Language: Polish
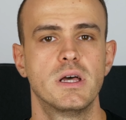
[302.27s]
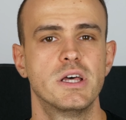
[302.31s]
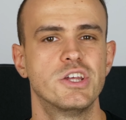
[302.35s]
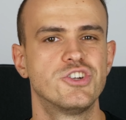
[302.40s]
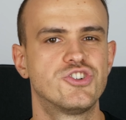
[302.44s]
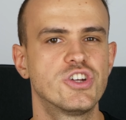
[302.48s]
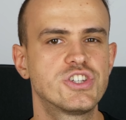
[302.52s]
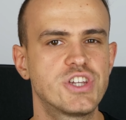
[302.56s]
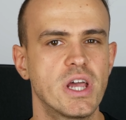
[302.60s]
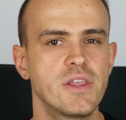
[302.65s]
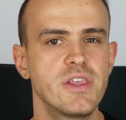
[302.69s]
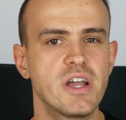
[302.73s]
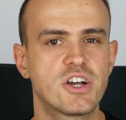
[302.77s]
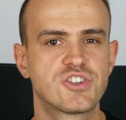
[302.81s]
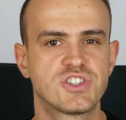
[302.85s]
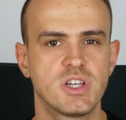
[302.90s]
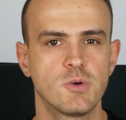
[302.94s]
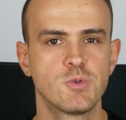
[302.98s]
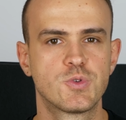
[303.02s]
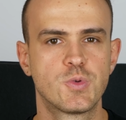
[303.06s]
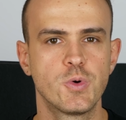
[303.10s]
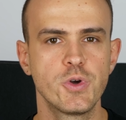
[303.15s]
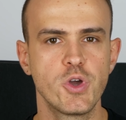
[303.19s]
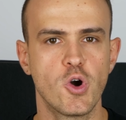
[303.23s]
Życia nie
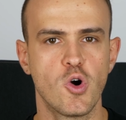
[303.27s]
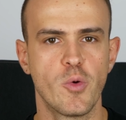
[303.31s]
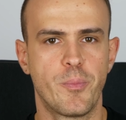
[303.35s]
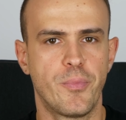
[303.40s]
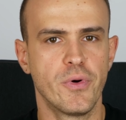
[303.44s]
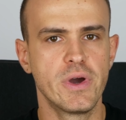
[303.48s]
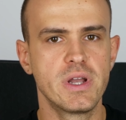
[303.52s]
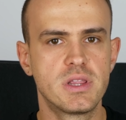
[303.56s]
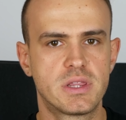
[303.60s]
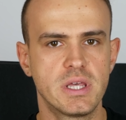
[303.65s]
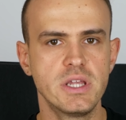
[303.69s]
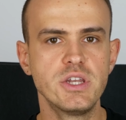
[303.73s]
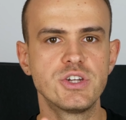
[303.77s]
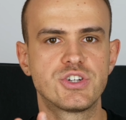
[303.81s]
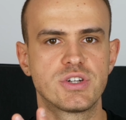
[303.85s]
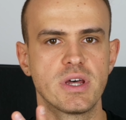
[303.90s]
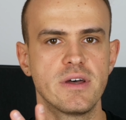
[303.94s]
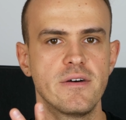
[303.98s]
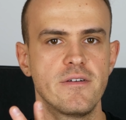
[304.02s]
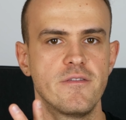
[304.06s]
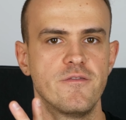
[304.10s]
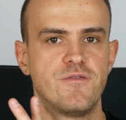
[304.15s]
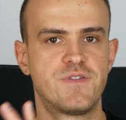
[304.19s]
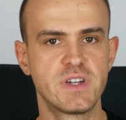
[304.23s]
kształtują
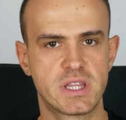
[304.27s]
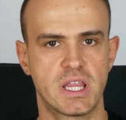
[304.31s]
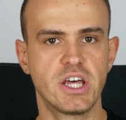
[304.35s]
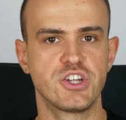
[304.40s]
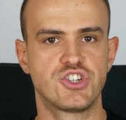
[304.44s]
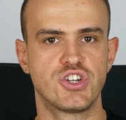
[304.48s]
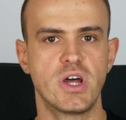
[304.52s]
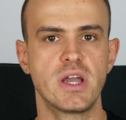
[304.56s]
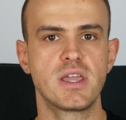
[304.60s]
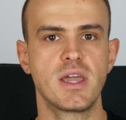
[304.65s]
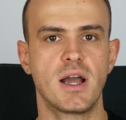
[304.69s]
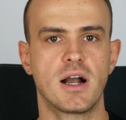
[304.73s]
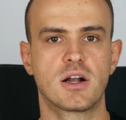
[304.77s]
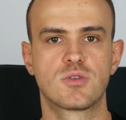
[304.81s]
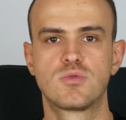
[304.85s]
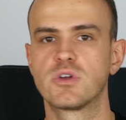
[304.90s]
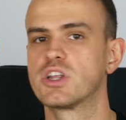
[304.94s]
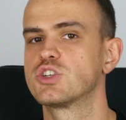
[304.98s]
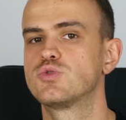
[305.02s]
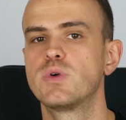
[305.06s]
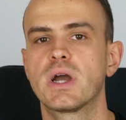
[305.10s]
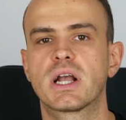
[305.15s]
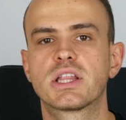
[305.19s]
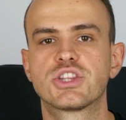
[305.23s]
pojedyncze wydarzenia,
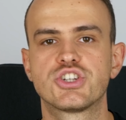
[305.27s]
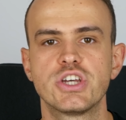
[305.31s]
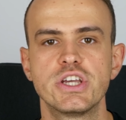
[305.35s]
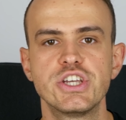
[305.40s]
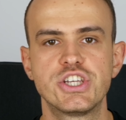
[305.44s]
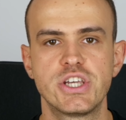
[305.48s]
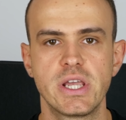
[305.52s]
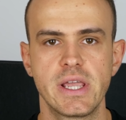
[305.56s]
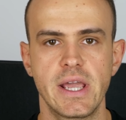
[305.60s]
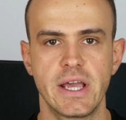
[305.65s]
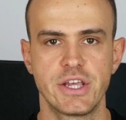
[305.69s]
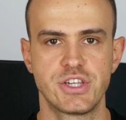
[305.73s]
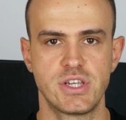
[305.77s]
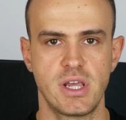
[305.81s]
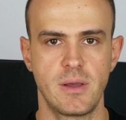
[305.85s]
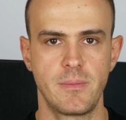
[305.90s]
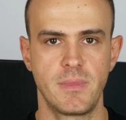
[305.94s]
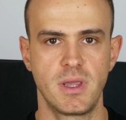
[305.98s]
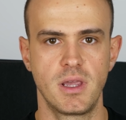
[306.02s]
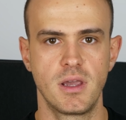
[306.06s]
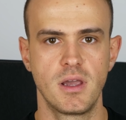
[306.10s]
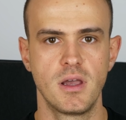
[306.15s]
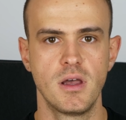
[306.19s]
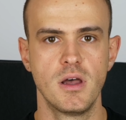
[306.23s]
które są jak trzęsienia
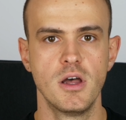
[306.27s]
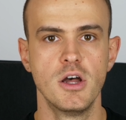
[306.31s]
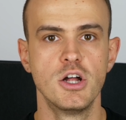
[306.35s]
ziemi.